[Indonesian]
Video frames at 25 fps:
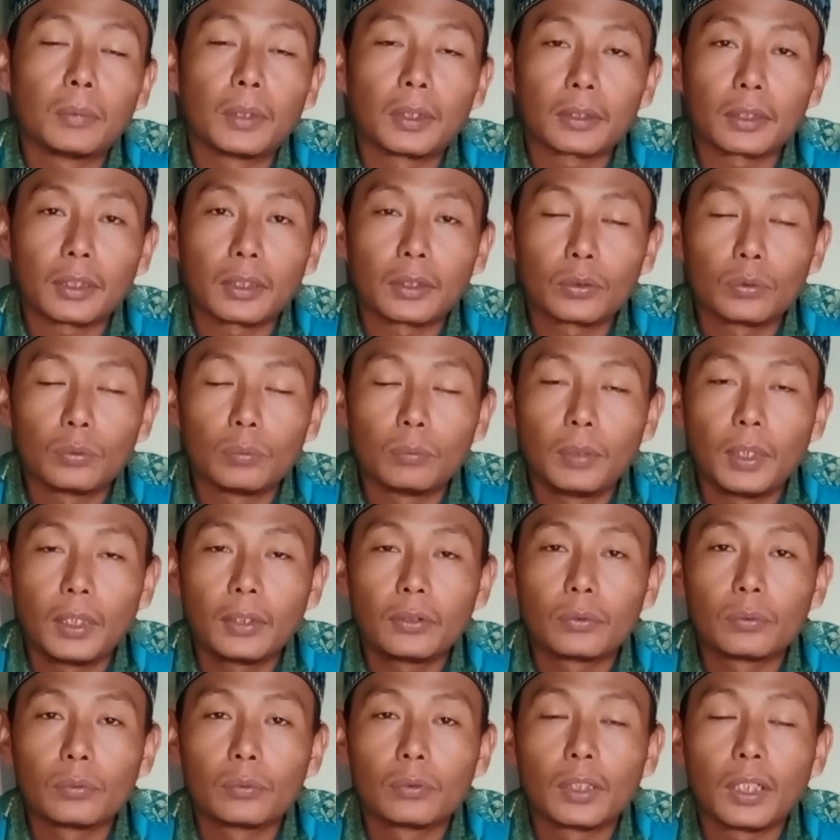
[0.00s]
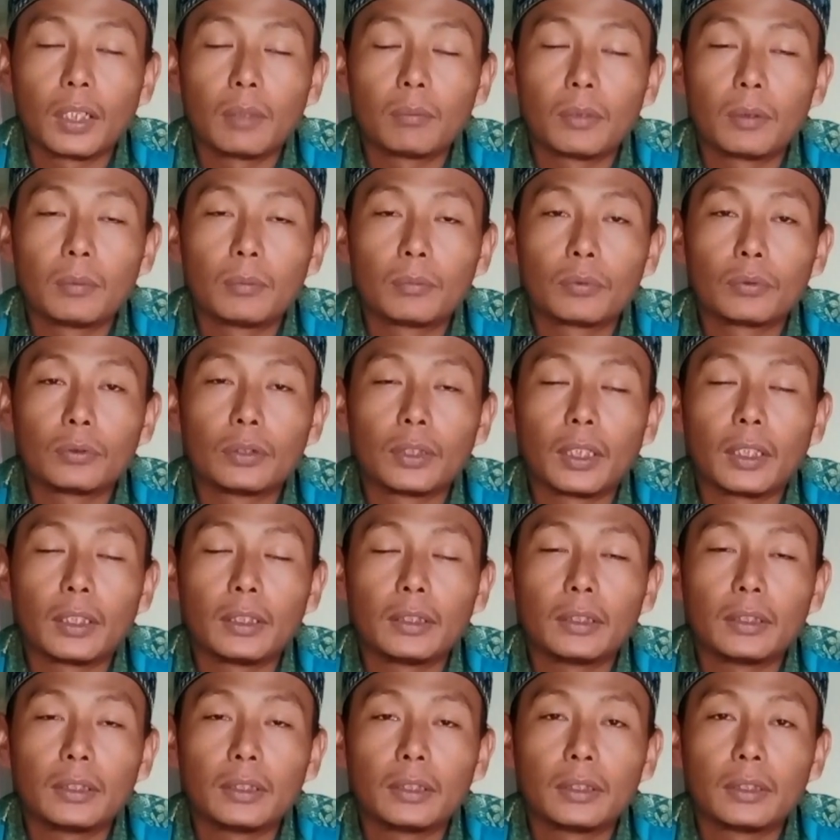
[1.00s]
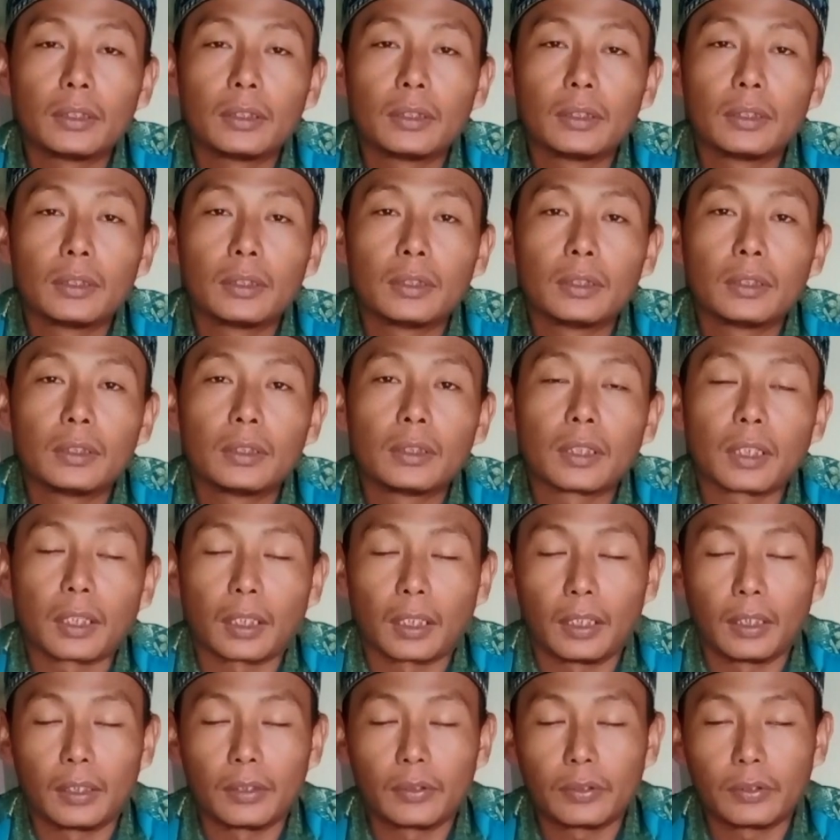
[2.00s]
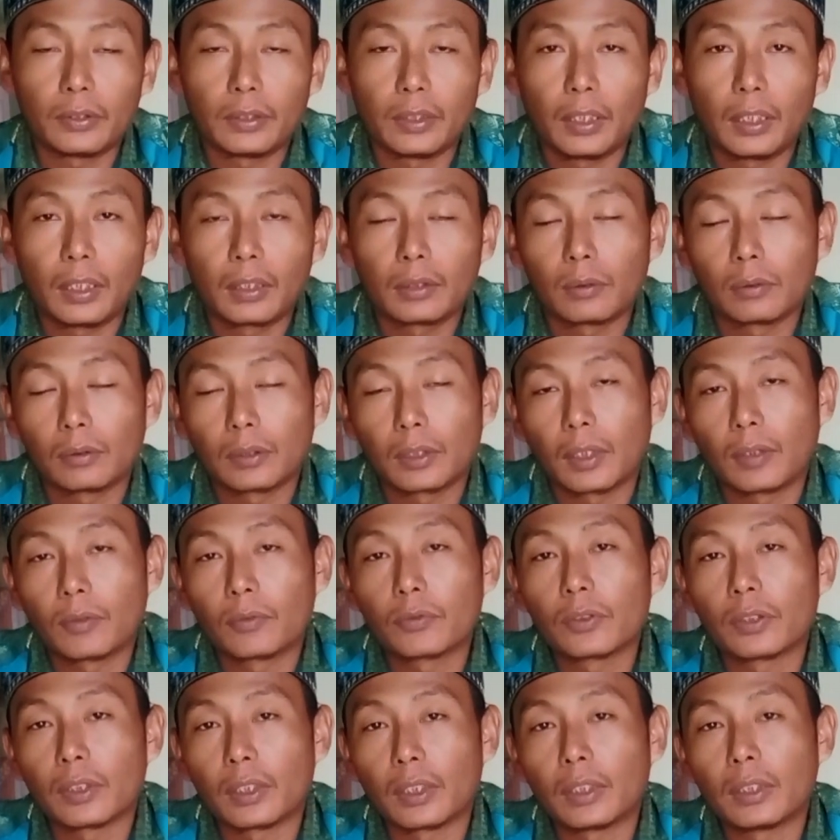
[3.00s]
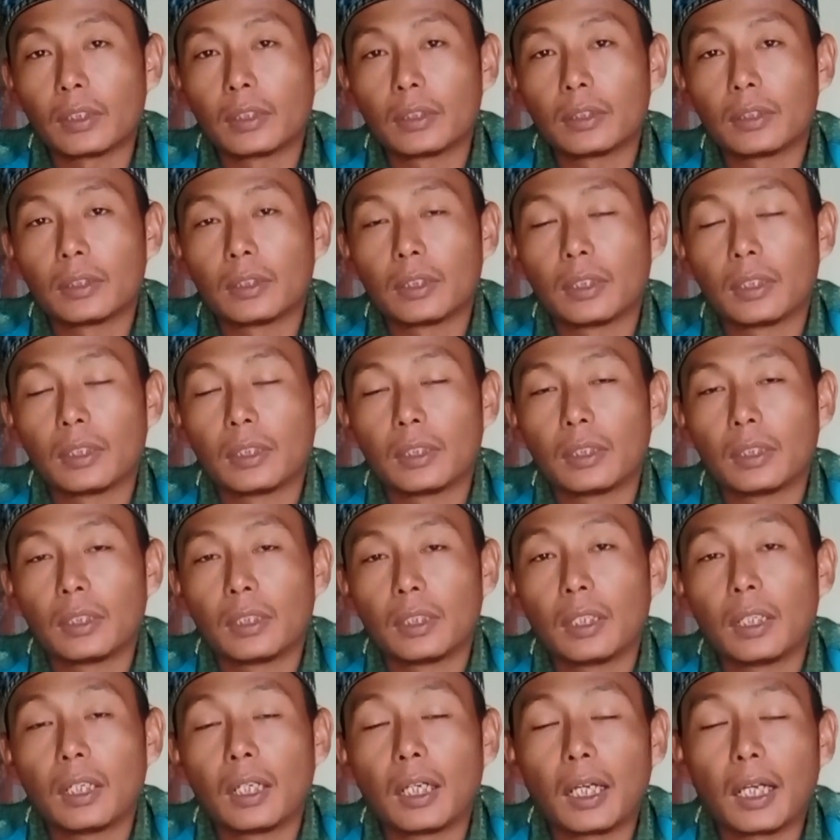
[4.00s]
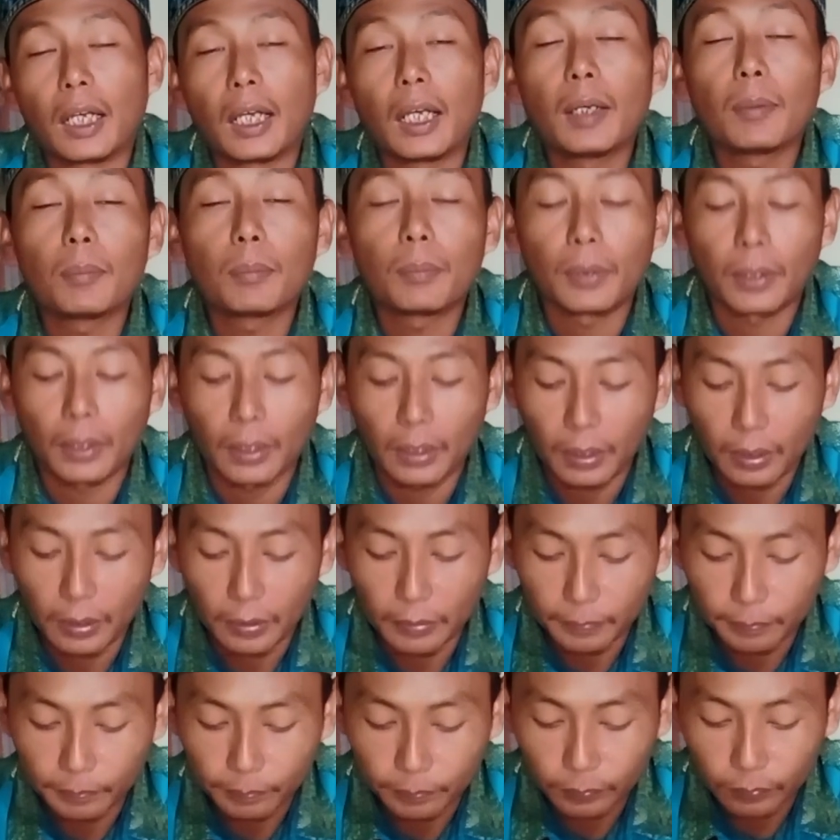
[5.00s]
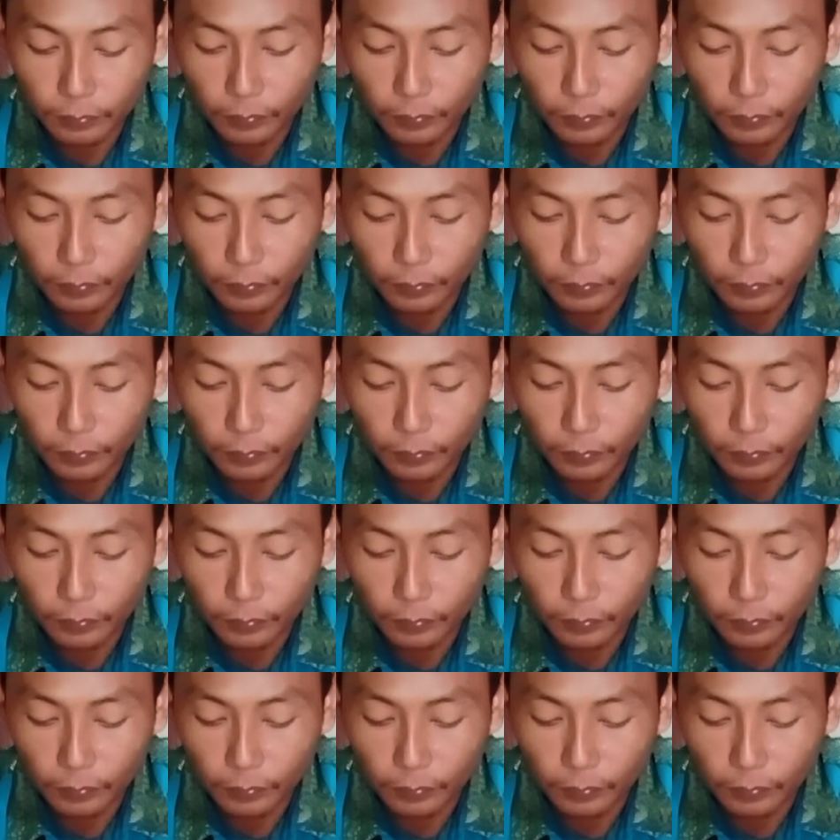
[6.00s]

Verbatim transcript: Muasan Kumbang juga mempunyai rahasia atau tafsir. Apa?